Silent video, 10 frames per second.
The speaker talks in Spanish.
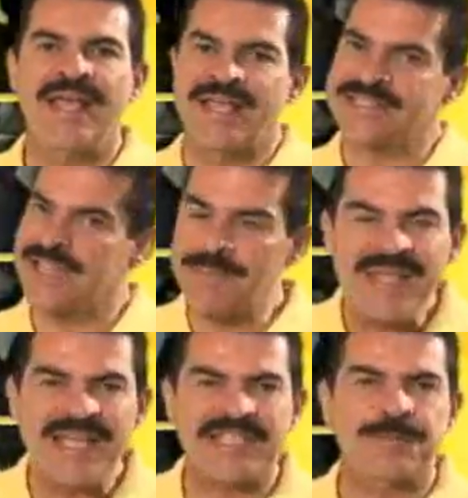
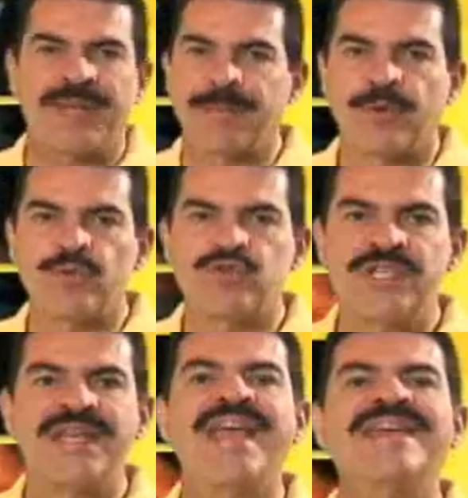semillas para
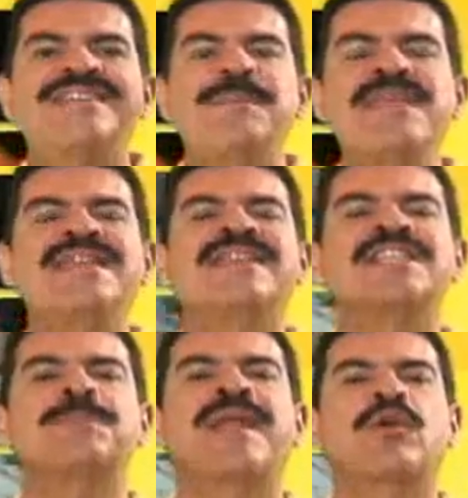producir, herramientas
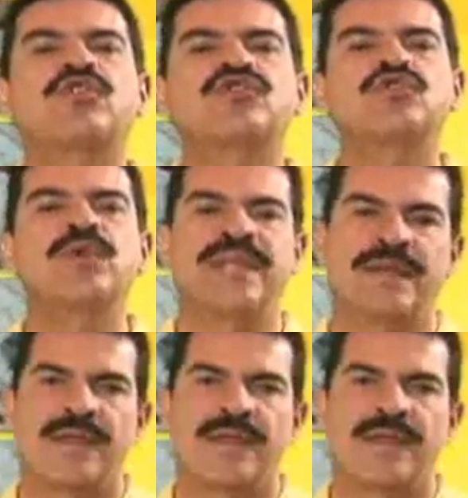para construir